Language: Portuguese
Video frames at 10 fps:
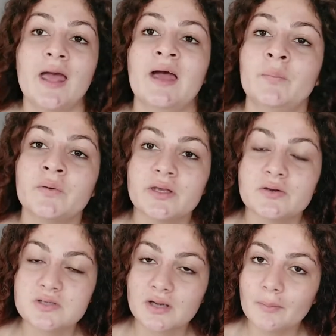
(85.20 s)
é porque
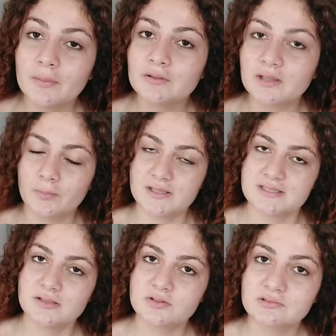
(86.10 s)
o seu cabelo tá
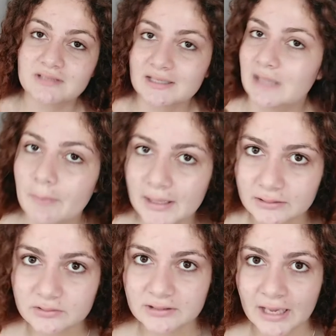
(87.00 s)
precisando de um
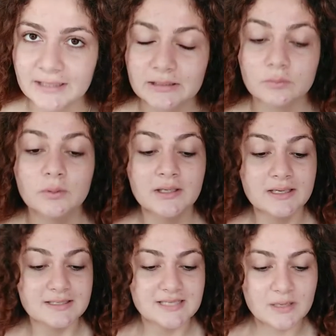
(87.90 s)
tratamento, tá? Então,
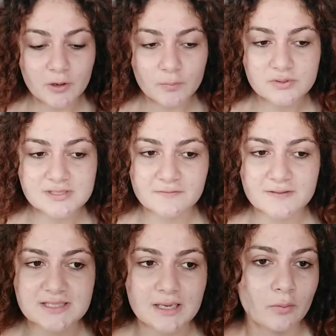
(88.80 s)
sempre busque
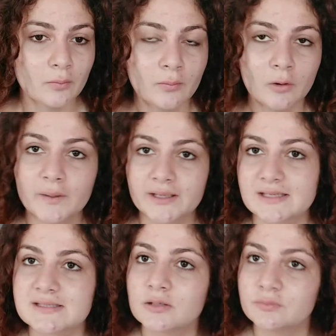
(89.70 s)
fazer uma
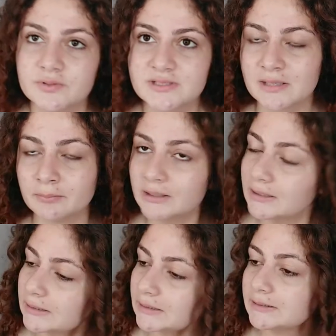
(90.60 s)
umectação por
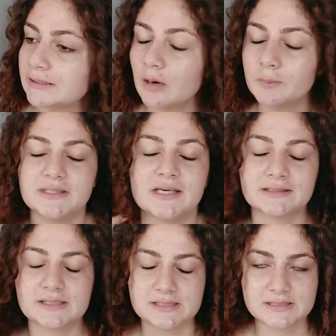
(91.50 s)
semana, uma
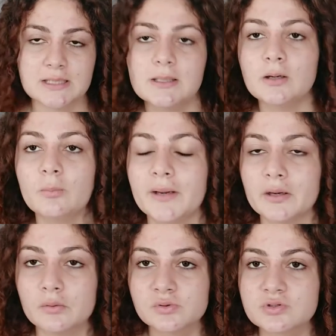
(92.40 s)
hidratação, uma
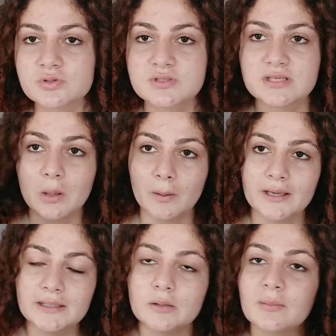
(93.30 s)
reconstrução
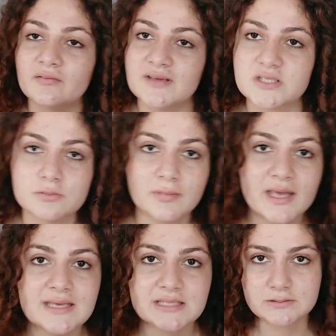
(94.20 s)
aí uma vez no
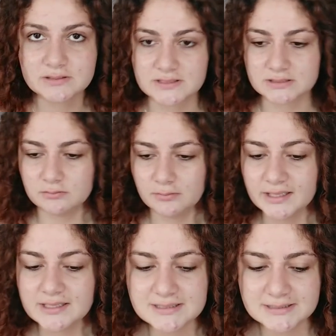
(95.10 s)
mês, duas vezes no
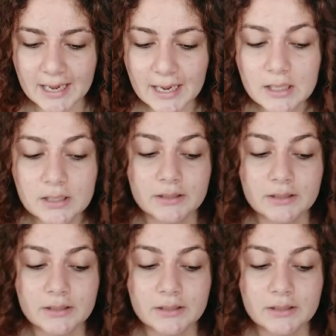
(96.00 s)
mês, tá?